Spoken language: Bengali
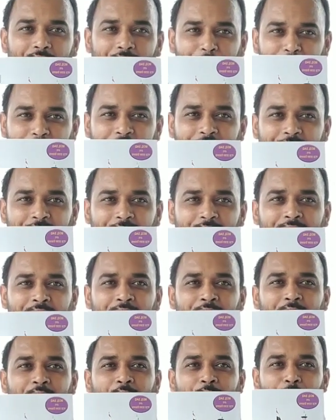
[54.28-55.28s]
আমাদেরই
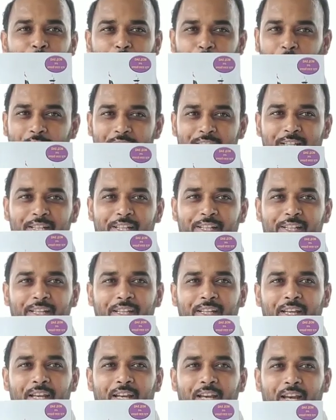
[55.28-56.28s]
প্রকাশনীরই
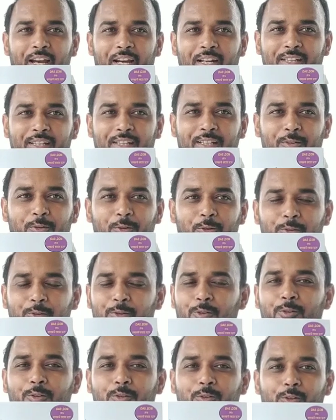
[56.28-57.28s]
একটি
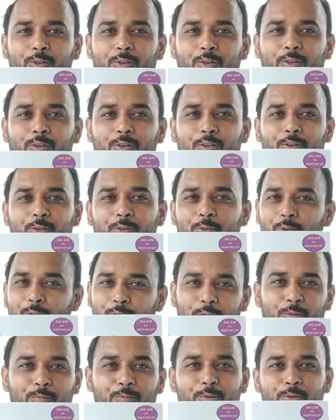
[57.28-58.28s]
অত্যন্ত
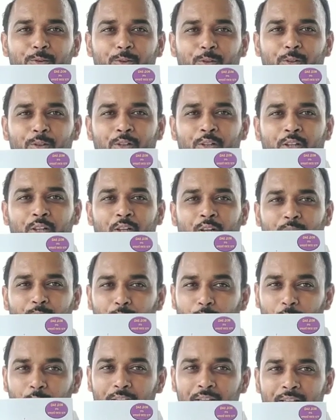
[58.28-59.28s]
গুরুত্বপূর্ণ
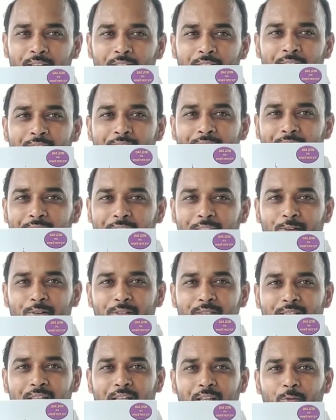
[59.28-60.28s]
বই সেটি
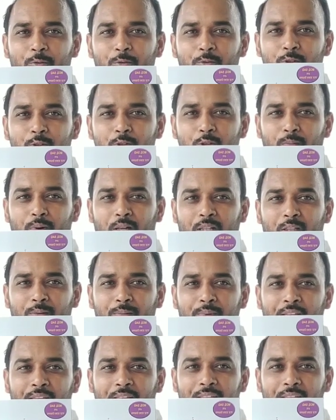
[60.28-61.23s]
হচ্ছে উচ্চ মাধ্যমিক